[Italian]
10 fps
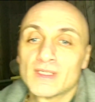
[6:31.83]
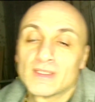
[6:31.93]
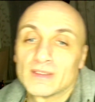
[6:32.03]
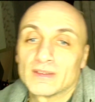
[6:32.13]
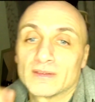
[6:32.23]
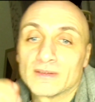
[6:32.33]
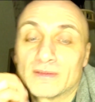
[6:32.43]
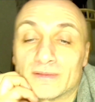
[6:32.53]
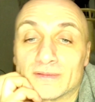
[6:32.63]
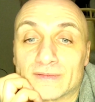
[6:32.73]

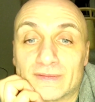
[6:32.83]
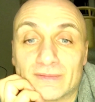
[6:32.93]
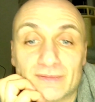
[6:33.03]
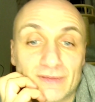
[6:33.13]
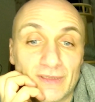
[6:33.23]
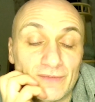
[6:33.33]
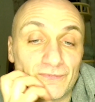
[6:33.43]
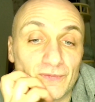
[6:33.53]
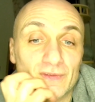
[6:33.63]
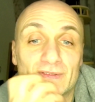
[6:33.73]
eh, sì,
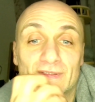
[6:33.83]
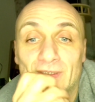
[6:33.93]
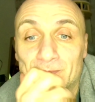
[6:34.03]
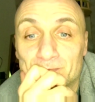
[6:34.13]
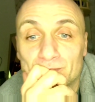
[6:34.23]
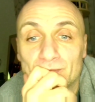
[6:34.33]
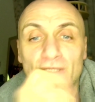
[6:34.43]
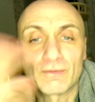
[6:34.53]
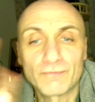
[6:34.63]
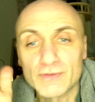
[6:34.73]
forse, ecco,
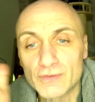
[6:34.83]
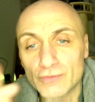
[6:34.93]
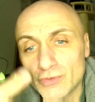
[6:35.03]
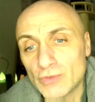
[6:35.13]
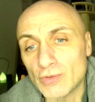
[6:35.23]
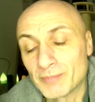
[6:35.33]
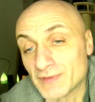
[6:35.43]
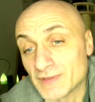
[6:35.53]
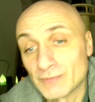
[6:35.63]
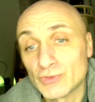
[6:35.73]
forse noi lo
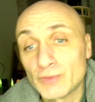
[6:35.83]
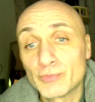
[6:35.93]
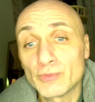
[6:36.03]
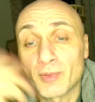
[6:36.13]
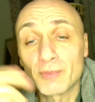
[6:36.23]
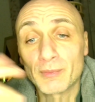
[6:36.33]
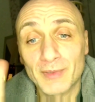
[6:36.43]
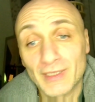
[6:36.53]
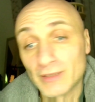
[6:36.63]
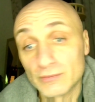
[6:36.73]
apprezziamo di più proprio
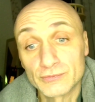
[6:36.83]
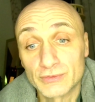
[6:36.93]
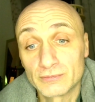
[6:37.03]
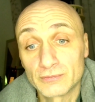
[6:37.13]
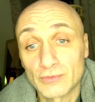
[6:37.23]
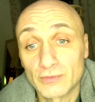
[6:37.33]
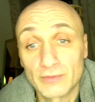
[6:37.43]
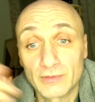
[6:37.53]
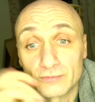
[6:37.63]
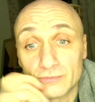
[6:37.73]
perché non,
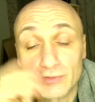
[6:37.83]
non, non